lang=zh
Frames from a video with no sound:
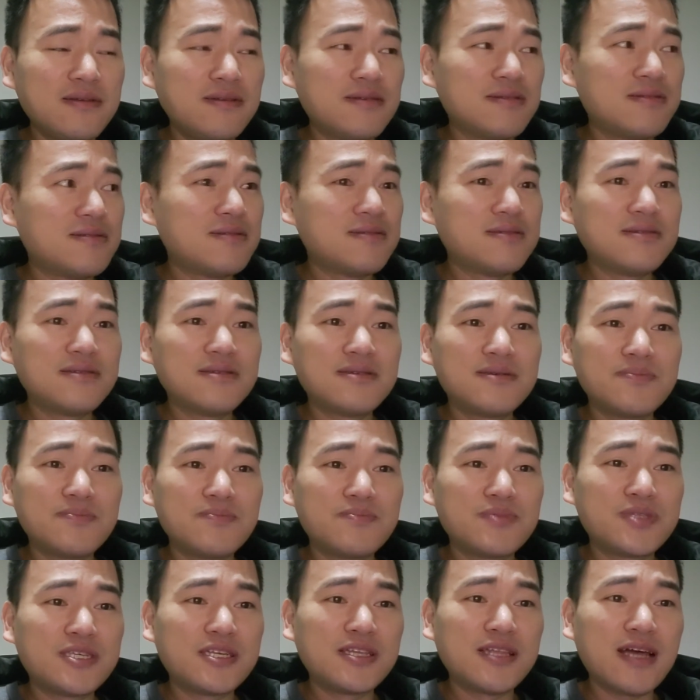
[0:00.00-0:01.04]
你
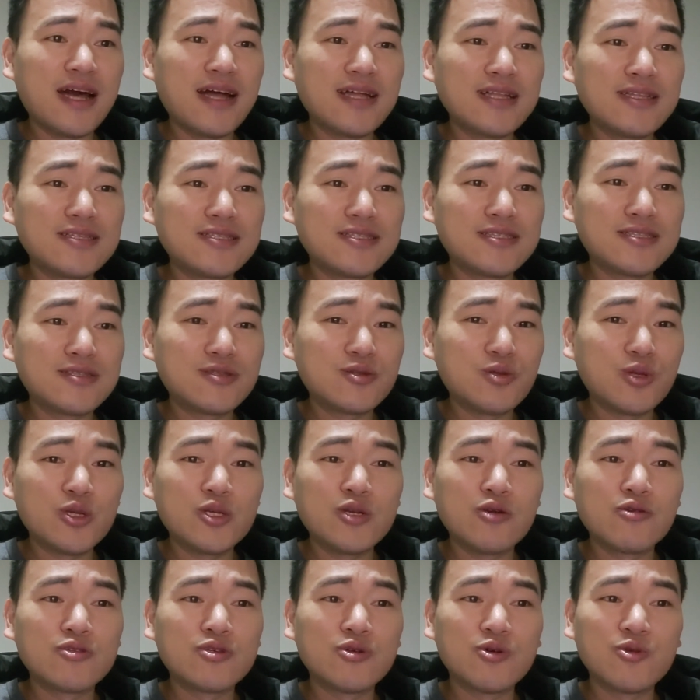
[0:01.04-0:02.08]
其他。对
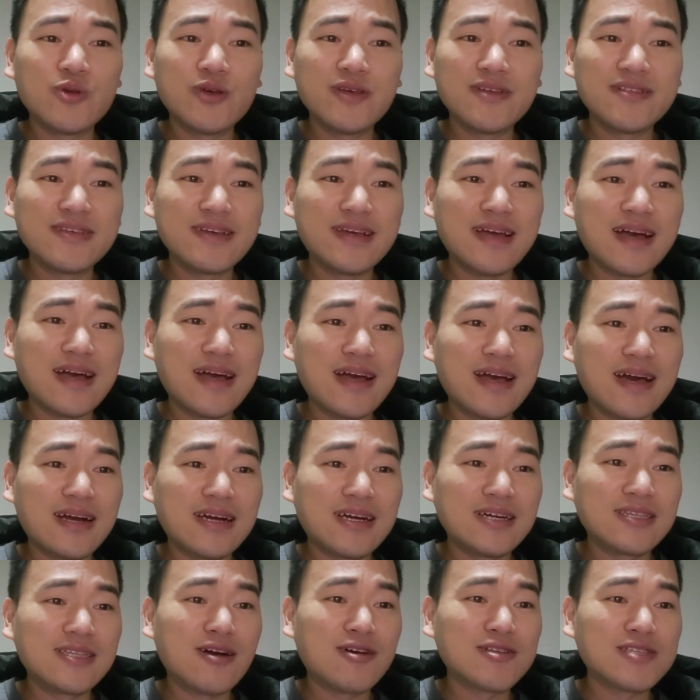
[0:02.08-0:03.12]
手球队，你敢
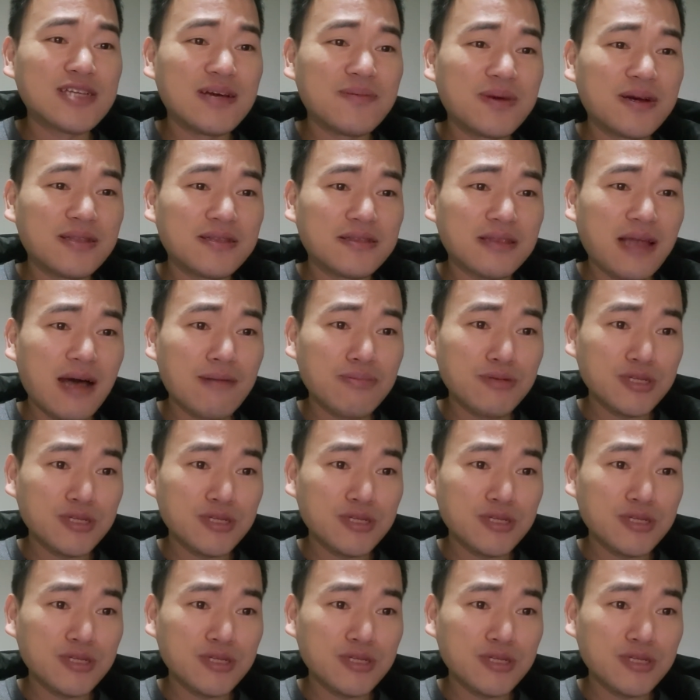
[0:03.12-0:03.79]
喝倒彩吗？打不